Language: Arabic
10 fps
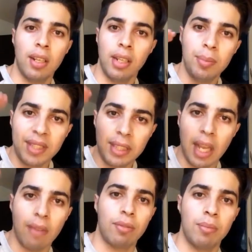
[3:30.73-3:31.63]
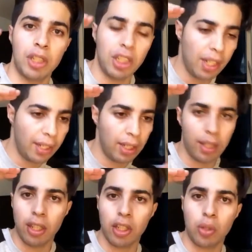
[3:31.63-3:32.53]
اللي بزاف ماشي يعني
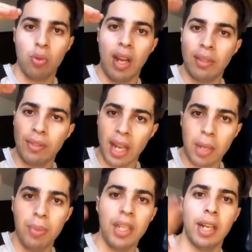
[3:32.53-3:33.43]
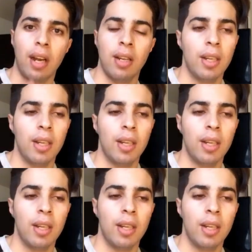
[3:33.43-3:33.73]
شو واحد فئه كبيره